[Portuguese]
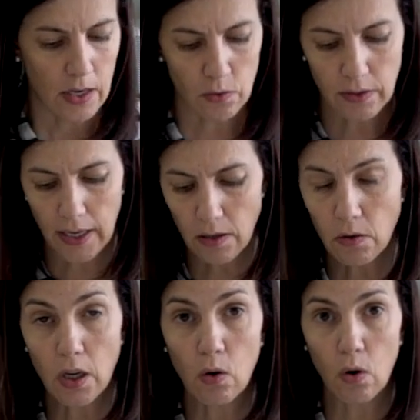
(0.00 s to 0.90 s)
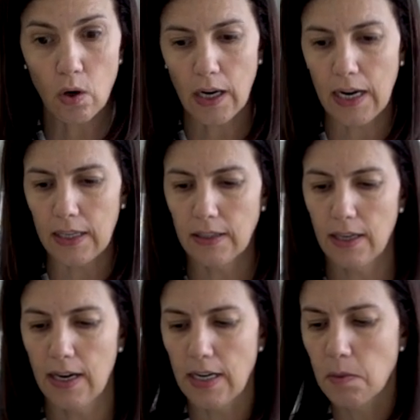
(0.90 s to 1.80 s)
eu tenho que colocar
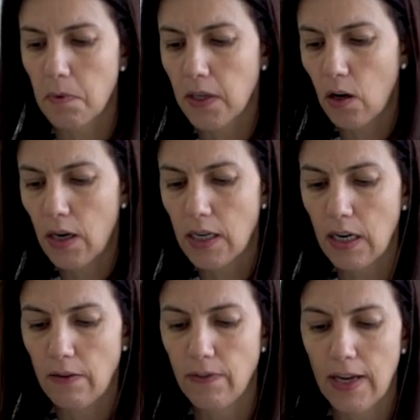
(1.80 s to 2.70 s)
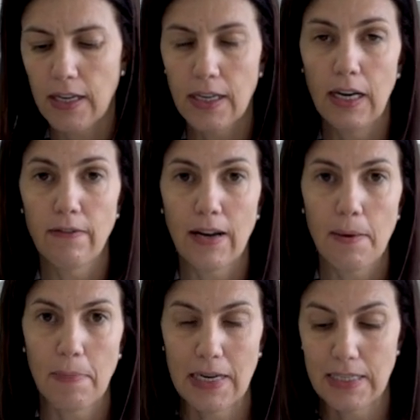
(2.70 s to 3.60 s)
laterais, porque a hora que ele vier aqui, ele vai
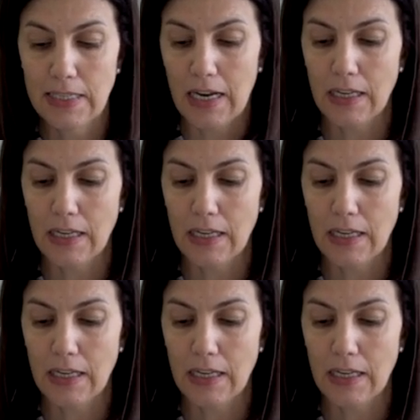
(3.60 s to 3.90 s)
aparecer